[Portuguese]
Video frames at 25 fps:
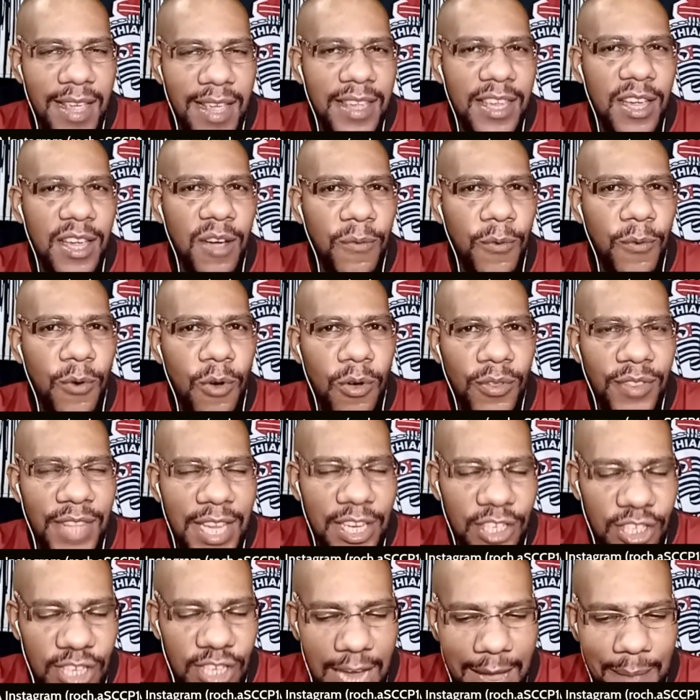Eu vou
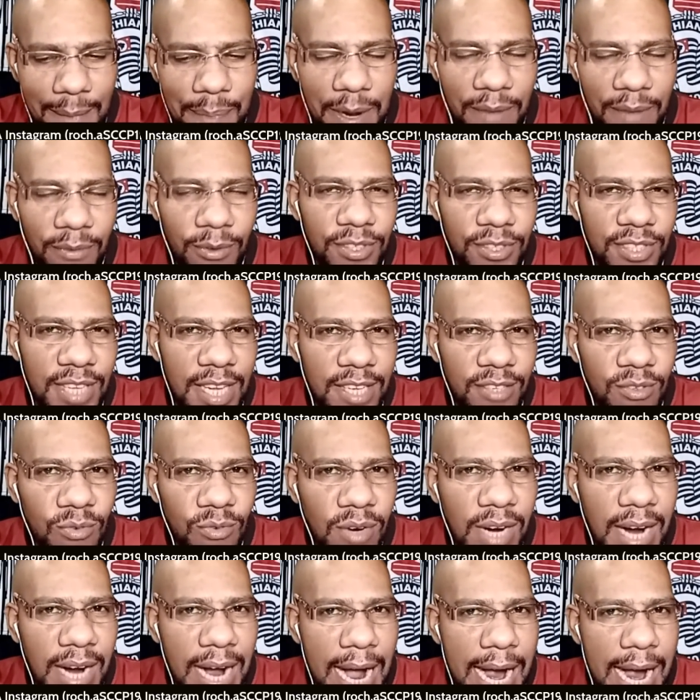deixar para vocês no
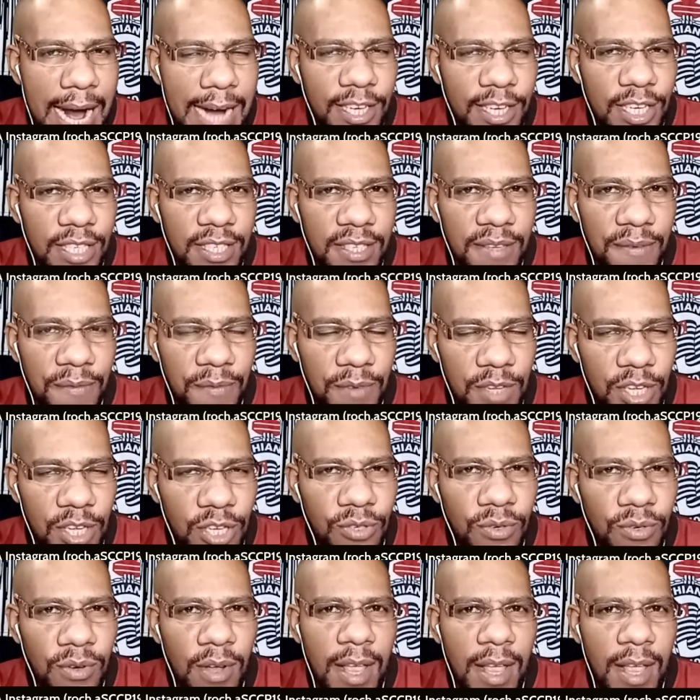card esse vídeo,